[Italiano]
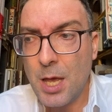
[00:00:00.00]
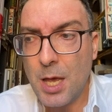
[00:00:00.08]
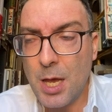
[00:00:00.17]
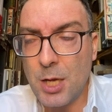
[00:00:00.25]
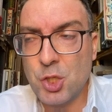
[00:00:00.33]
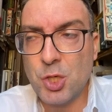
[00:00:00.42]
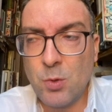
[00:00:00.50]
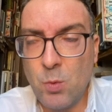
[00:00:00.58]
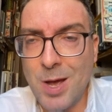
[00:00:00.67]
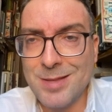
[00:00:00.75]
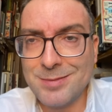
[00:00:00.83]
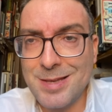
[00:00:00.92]
eh,
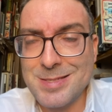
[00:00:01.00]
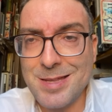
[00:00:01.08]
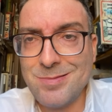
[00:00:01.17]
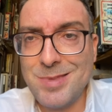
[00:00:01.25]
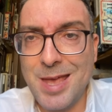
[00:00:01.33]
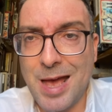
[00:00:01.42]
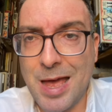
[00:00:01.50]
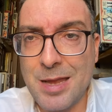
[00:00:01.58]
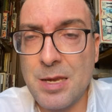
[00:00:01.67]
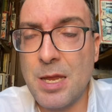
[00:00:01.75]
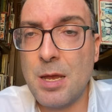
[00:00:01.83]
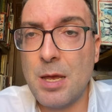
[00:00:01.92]
57
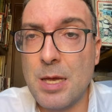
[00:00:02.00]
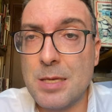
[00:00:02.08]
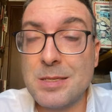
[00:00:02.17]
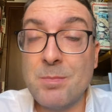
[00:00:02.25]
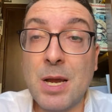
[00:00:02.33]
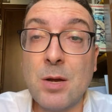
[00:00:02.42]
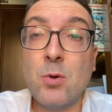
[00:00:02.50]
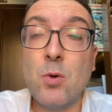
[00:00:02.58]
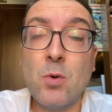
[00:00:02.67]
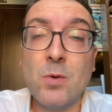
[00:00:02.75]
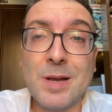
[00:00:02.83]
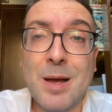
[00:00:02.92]
anni eh, sembra
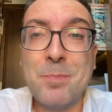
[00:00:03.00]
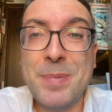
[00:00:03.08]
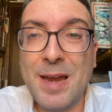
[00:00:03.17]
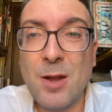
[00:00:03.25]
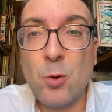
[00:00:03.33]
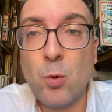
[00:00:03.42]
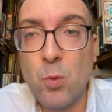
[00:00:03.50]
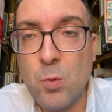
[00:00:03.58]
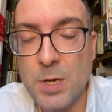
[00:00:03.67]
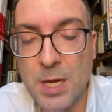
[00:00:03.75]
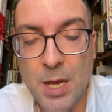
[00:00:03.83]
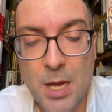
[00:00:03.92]
ancora per
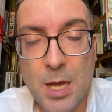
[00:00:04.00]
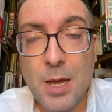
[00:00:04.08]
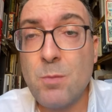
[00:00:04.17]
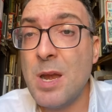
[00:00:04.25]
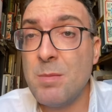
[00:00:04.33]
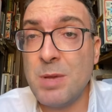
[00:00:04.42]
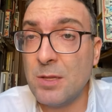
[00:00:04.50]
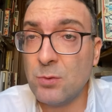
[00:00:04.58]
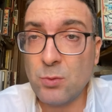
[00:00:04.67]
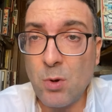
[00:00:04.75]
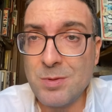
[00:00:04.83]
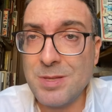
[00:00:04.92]
alcuni un
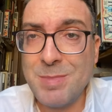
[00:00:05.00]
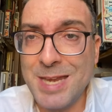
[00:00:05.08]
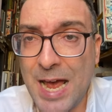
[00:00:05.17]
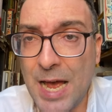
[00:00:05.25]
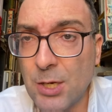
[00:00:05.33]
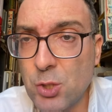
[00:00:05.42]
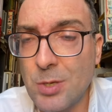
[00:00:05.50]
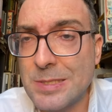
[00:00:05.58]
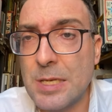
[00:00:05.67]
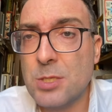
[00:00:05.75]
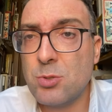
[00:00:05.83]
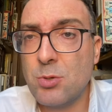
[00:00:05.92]
elemento di miraggio, nel
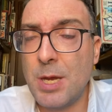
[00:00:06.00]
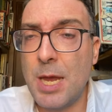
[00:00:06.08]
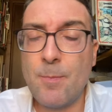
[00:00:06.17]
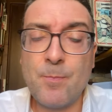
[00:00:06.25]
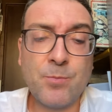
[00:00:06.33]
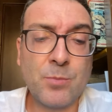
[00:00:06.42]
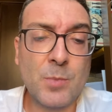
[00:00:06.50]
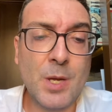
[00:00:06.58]
senso che mh, mm,